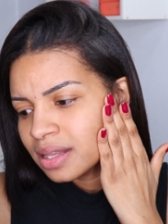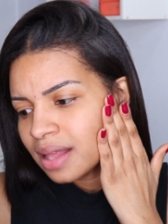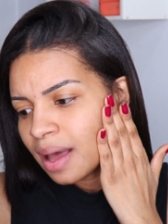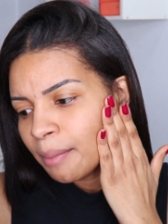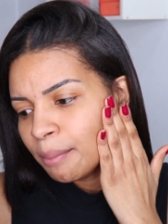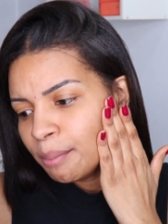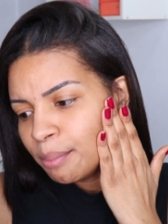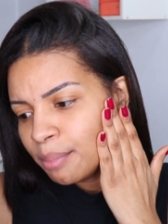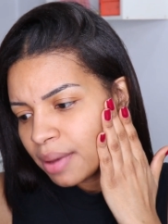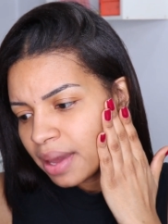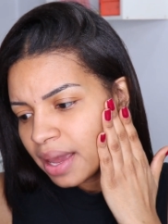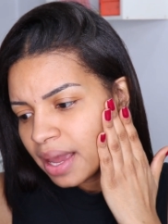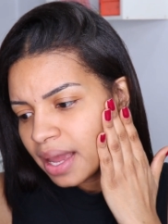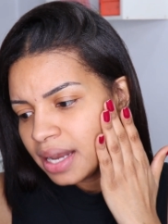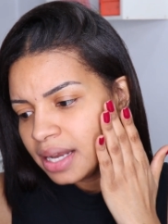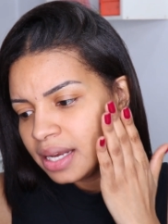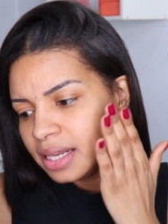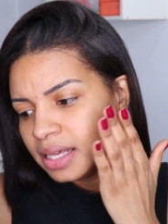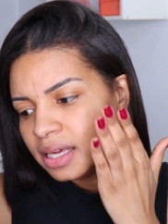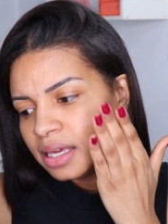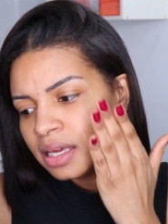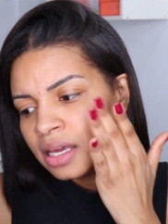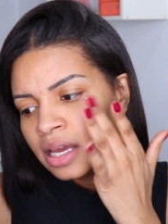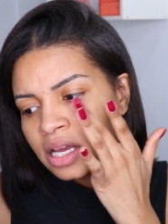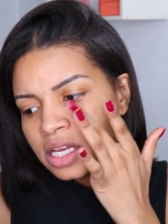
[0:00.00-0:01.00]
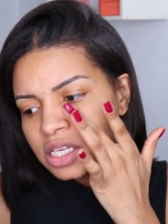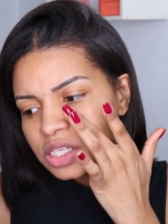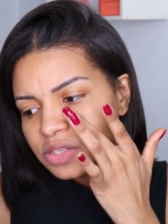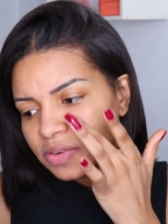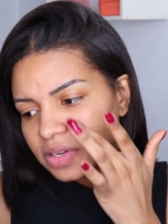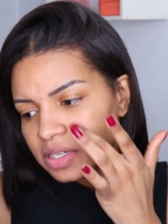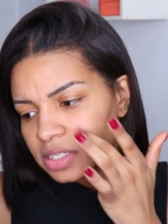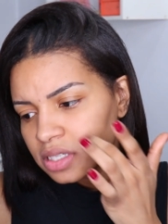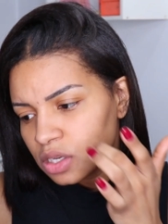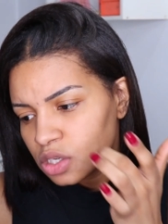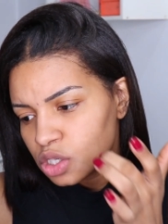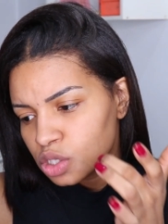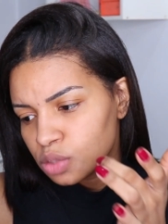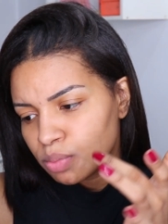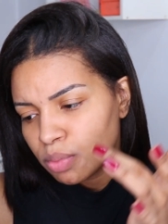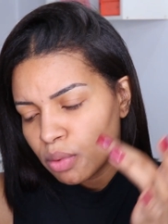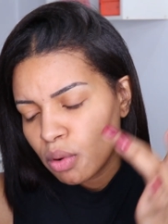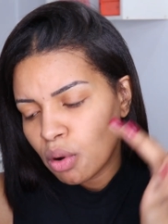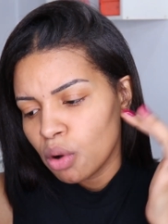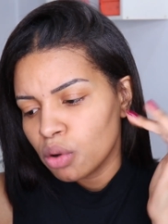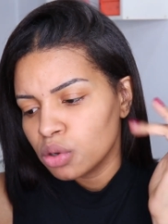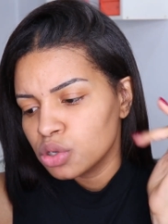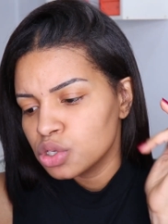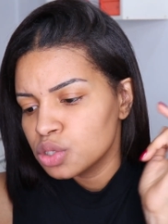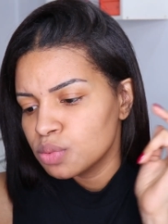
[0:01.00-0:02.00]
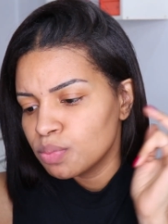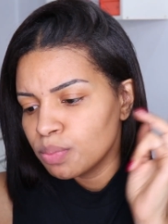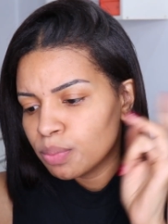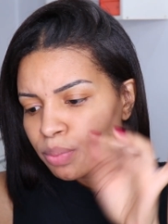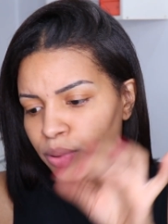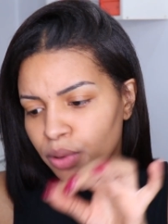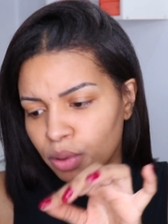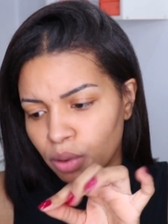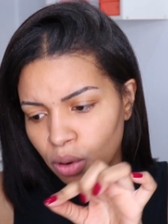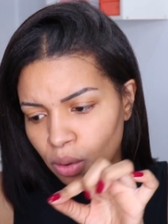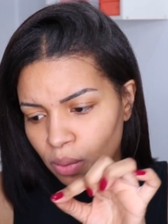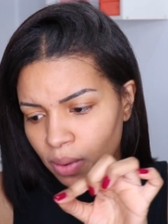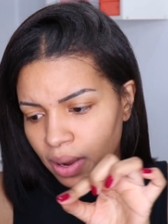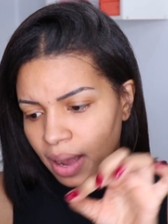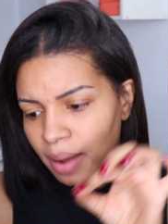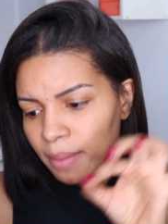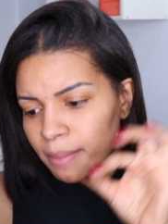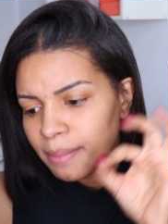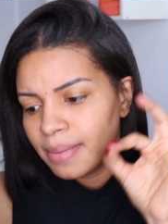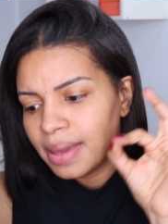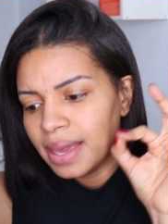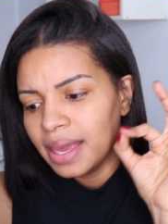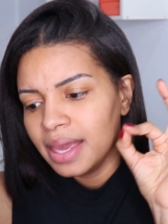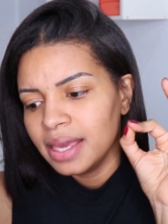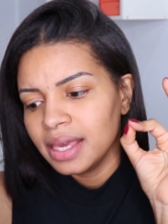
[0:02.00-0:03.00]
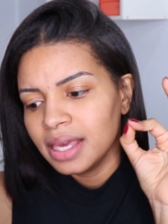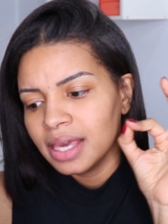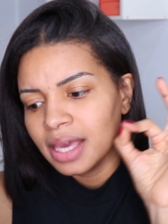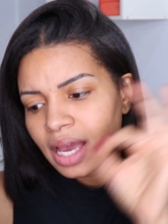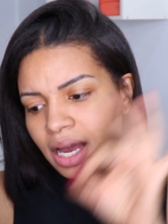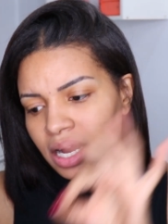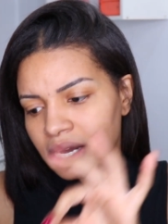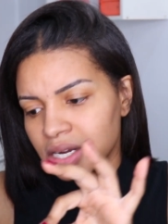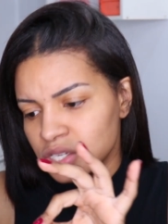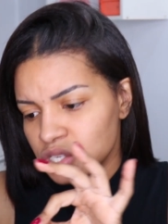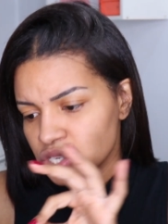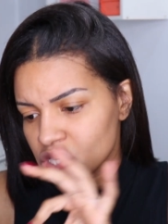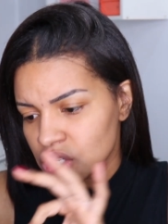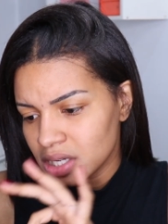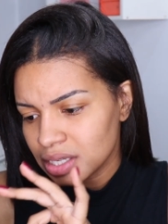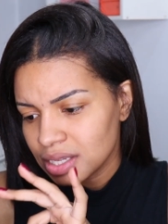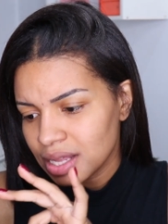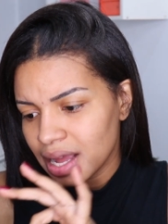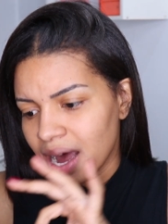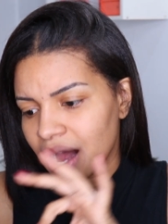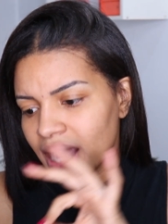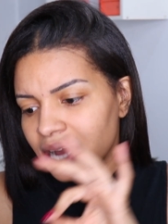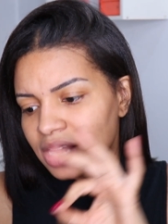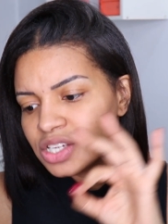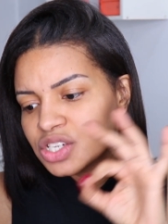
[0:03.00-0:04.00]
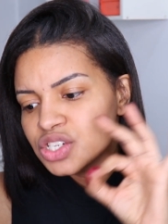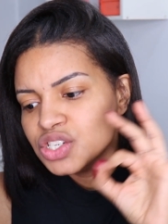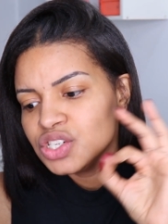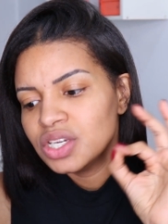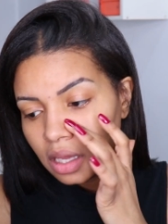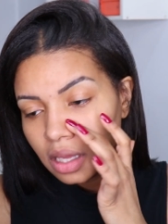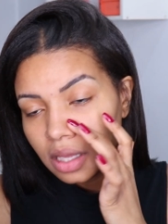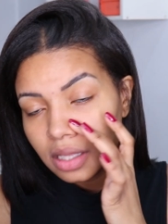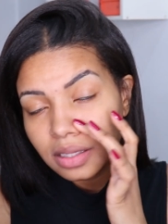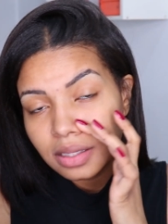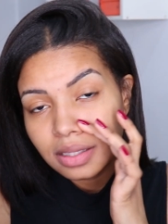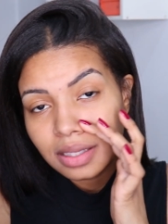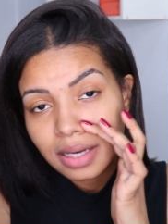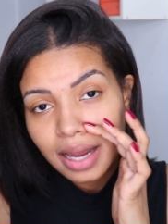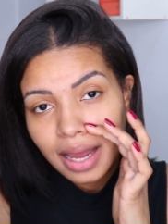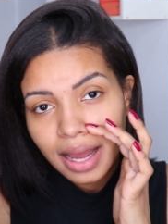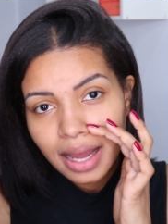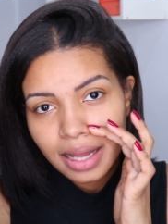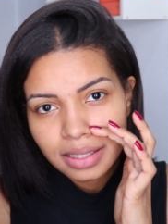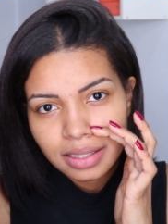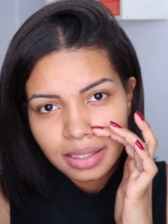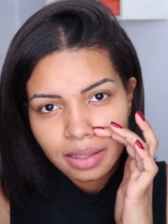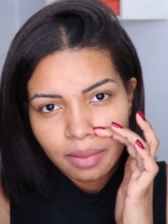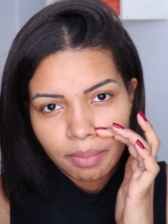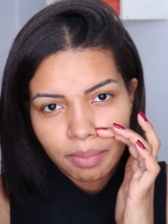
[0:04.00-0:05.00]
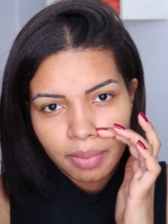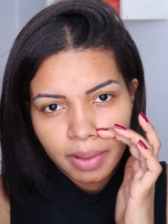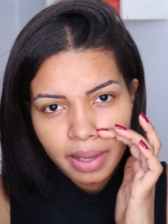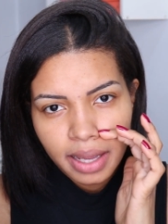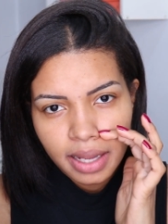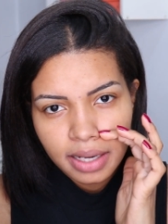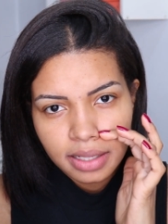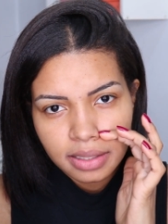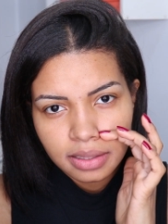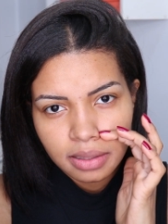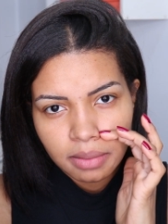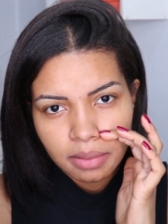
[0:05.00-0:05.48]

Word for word: da pele, disfarçar os polos, prolongar make, é anti-idade, hidrata a pele